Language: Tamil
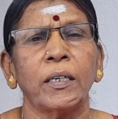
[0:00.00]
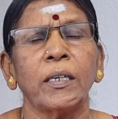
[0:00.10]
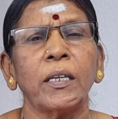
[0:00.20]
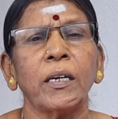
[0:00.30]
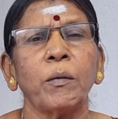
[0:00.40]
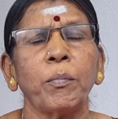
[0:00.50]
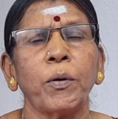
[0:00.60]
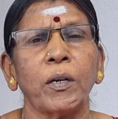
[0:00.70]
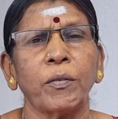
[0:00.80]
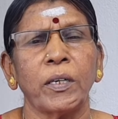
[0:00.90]
ரெண்டாம்
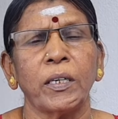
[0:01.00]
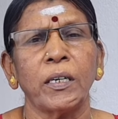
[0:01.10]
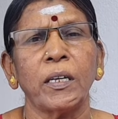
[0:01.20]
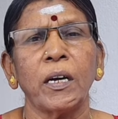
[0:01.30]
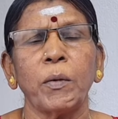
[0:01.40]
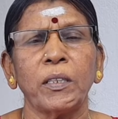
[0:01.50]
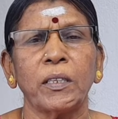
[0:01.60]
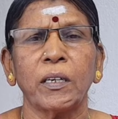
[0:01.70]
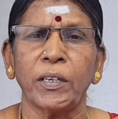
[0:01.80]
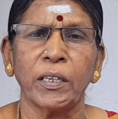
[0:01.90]
பார்வை ரெண்டாம்
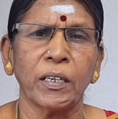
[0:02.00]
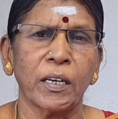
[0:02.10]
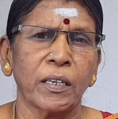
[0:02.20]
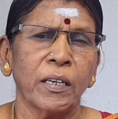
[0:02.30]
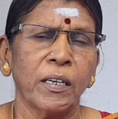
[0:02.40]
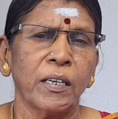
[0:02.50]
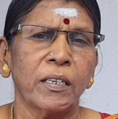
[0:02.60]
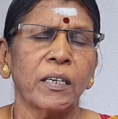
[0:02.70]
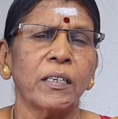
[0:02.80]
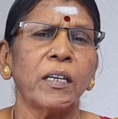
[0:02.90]
இடத்துக்கு வருகிறார்
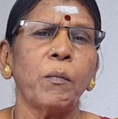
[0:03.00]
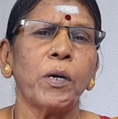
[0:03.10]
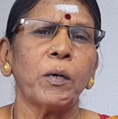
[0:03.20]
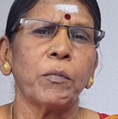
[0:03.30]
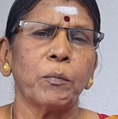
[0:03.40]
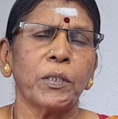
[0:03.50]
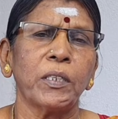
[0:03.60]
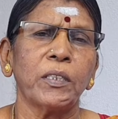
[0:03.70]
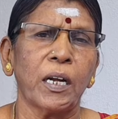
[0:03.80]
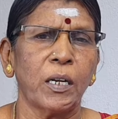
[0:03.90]
ரெண்டாம் இடம்
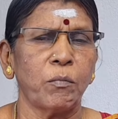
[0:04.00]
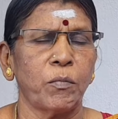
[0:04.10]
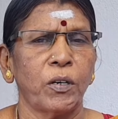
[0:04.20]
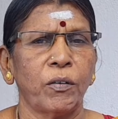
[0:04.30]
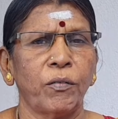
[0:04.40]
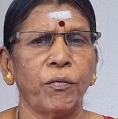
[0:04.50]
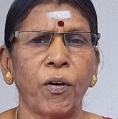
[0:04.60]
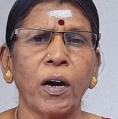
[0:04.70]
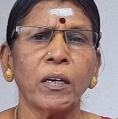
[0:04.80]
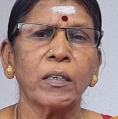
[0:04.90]
என்பது தனம்
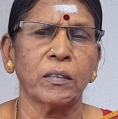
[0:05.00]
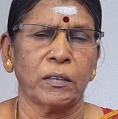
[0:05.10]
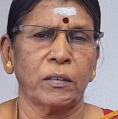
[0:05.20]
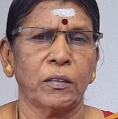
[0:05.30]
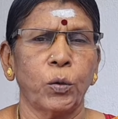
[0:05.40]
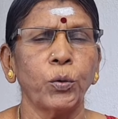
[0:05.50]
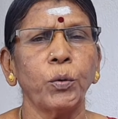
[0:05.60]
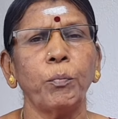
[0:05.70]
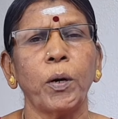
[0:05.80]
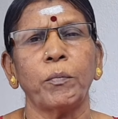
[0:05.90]
வாக்கு
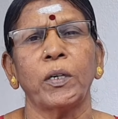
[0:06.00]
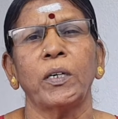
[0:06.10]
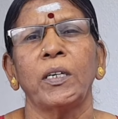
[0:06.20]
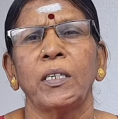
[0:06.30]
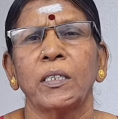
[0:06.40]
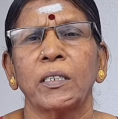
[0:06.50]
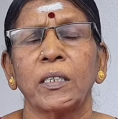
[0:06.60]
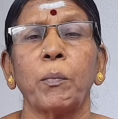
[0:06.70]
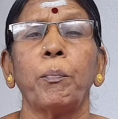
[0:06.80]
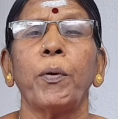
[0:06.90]
குடும்பம்
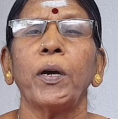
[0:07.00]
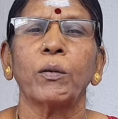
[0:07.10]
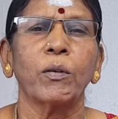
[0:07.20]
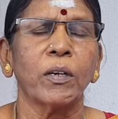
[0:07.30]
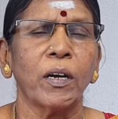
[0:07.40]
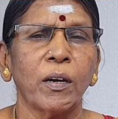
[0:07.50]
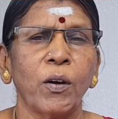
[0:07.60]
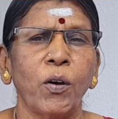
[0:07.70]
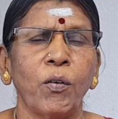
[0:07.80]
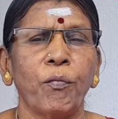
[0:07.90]
சிறப்பாக இருக்குங்க
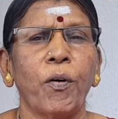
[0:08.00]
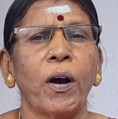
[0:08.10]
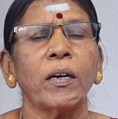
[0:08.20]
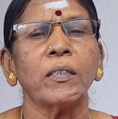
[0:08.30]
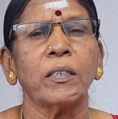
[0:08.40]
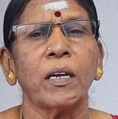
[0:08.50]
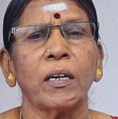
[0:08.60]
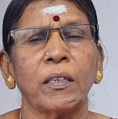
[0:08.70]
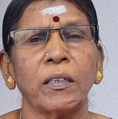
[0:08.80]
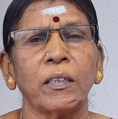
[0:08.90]
வாக்கு
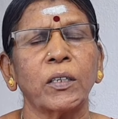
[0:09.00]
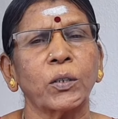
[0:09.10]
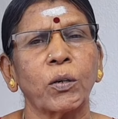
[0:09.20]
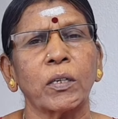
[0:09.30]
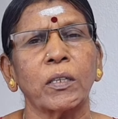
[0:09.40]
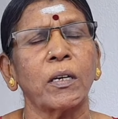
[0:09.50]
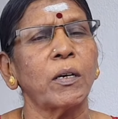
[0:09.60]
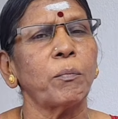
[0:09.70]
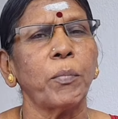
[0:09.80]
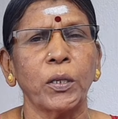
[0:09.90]
ஸ்தானத்தில் நீங்கள்
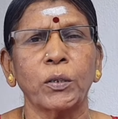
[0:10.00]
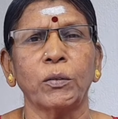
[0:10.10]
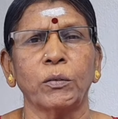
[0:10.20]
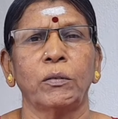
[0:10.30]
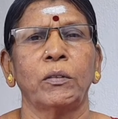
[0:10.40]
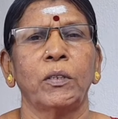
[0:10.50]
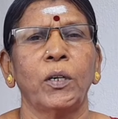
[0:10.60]
சொல்கிறதெல்லாம் பழிக்கும்